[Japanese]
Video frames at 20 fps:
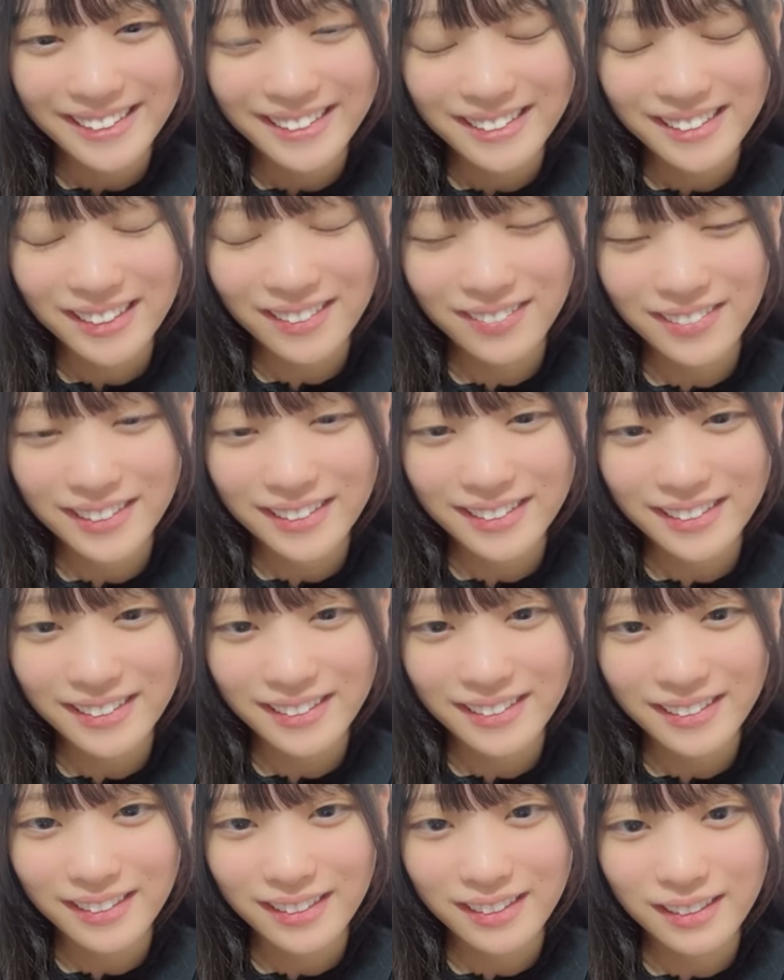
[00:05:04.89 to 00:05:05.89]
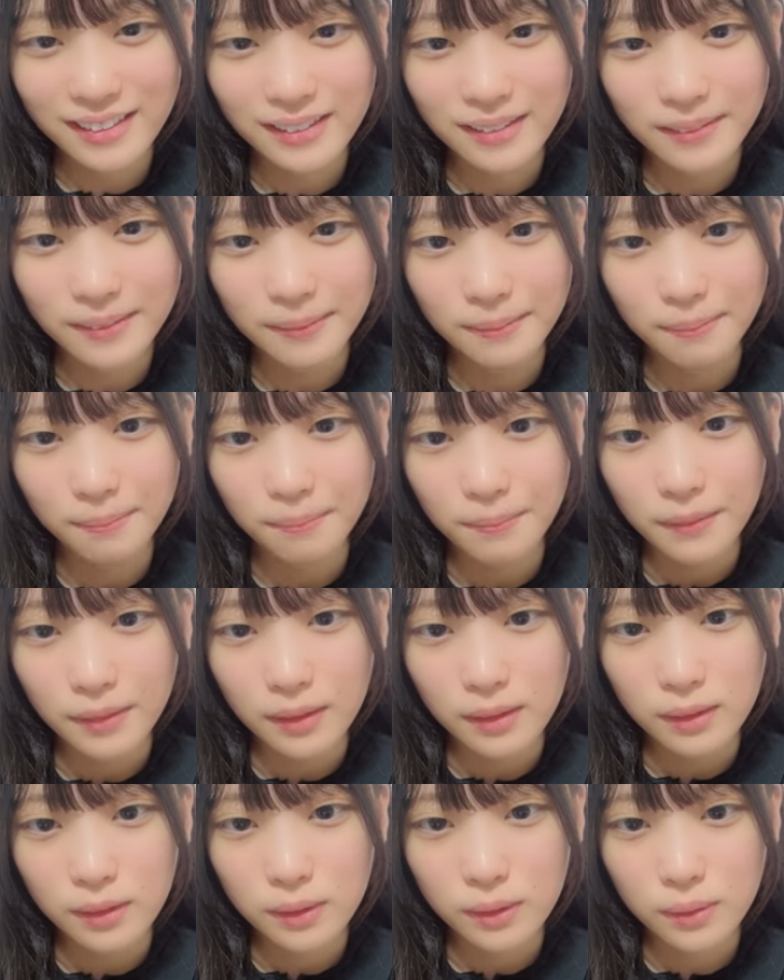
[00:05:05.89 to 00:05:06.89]
寂しいな
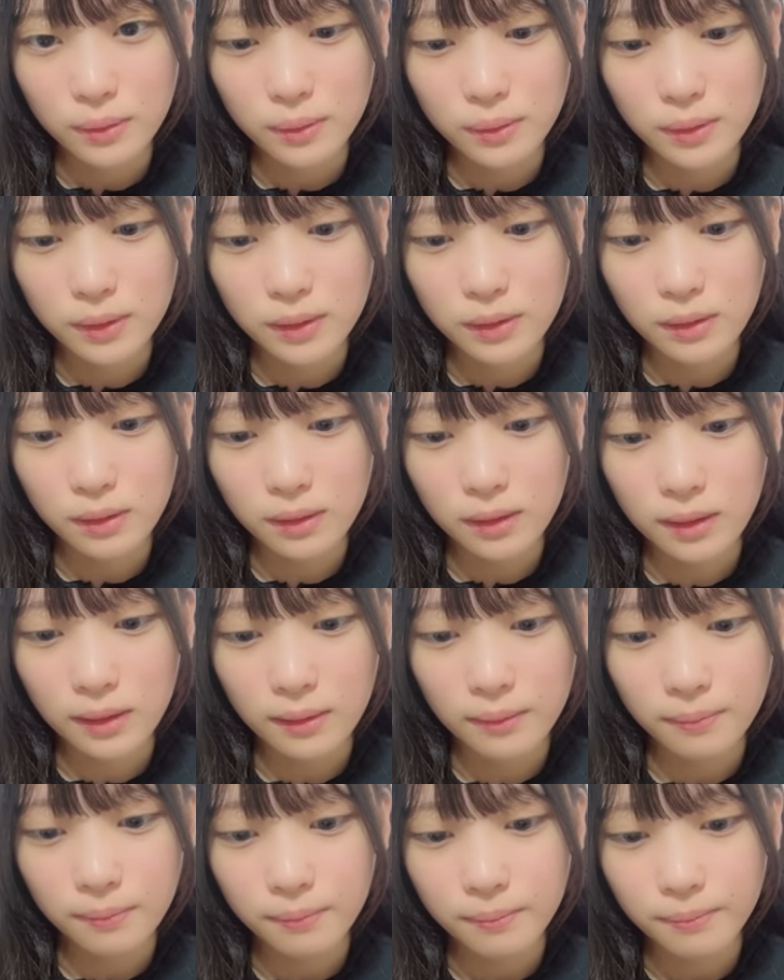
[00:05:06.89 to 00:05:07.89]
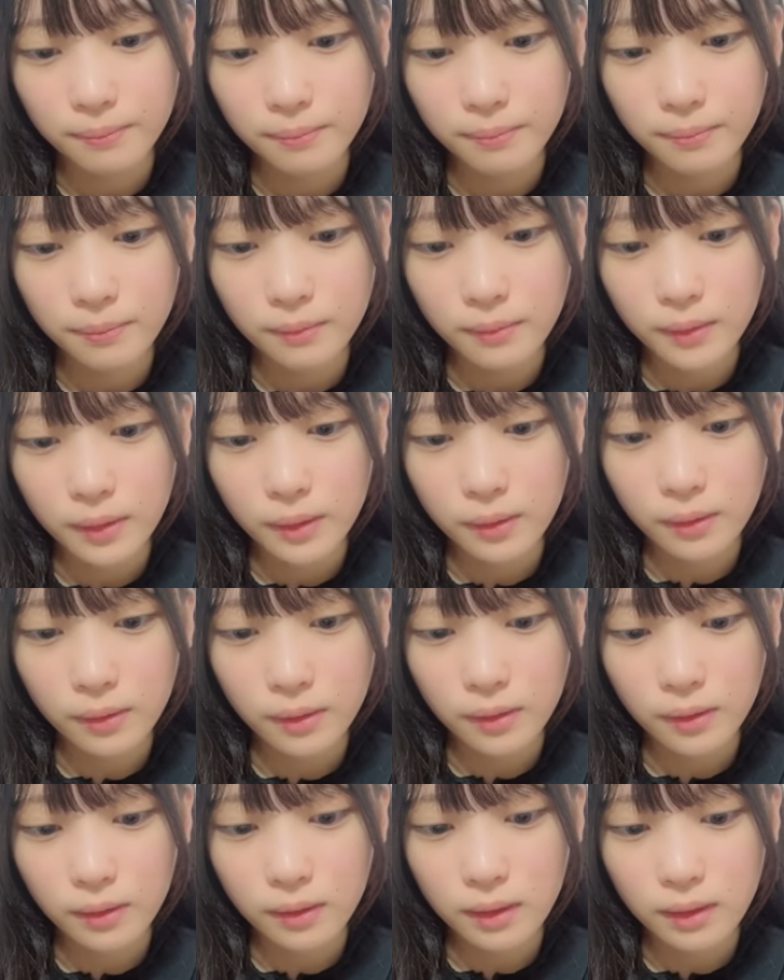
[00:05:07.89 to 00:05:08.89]
そう一緒に夕日
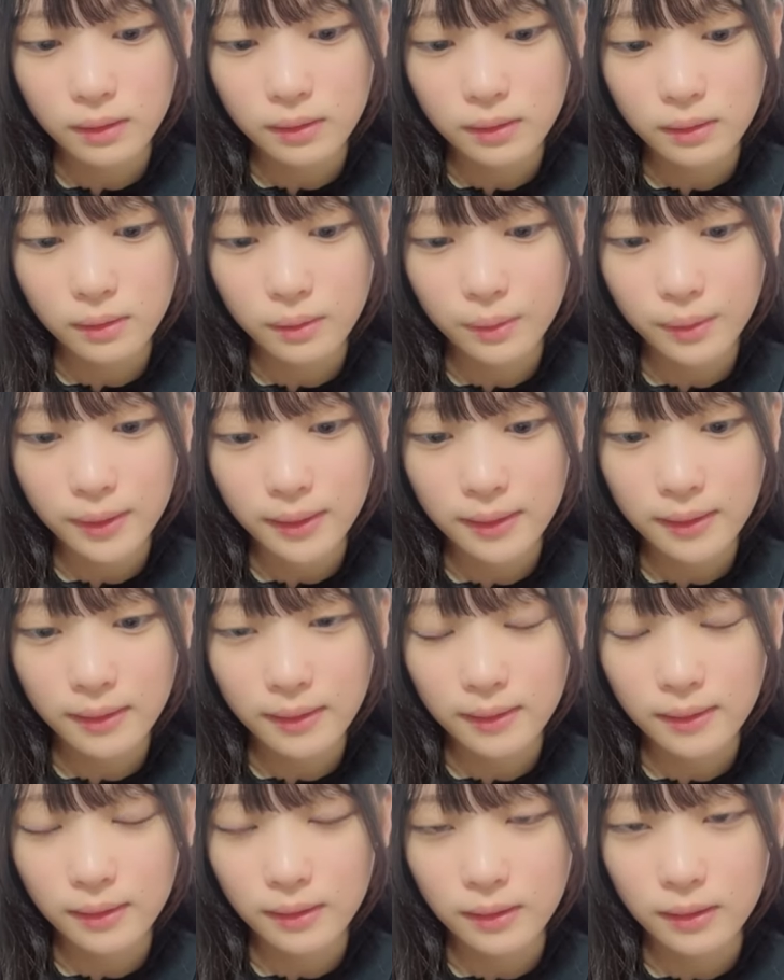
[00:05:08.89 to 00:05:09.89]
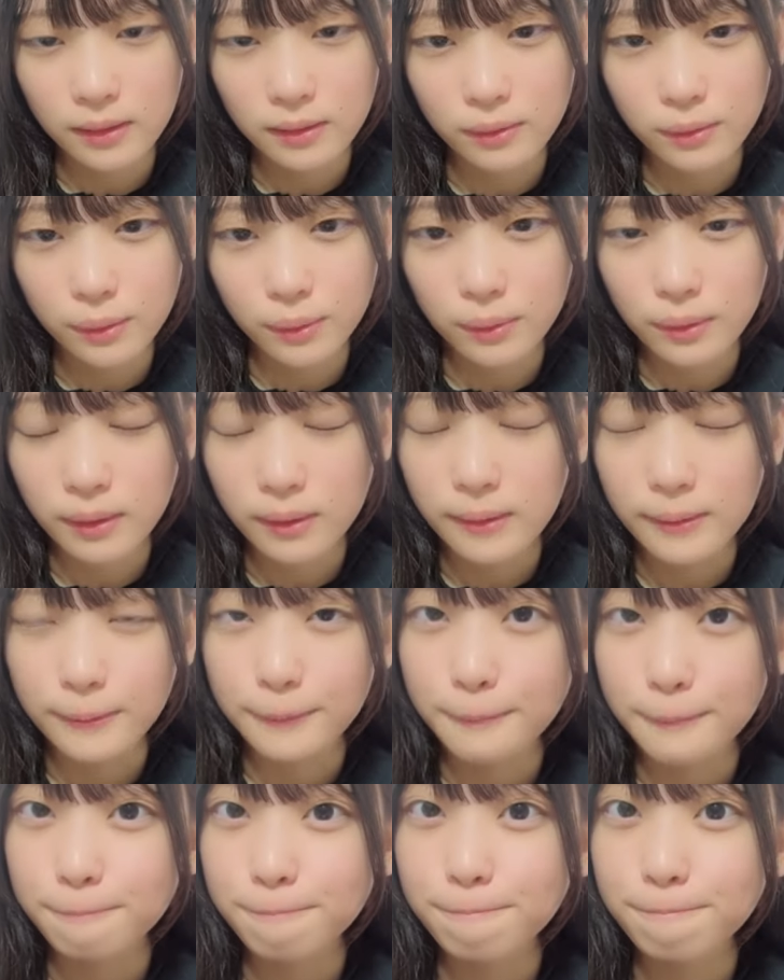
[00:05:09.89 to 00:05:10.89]
とか一緒のいだったりするんだけど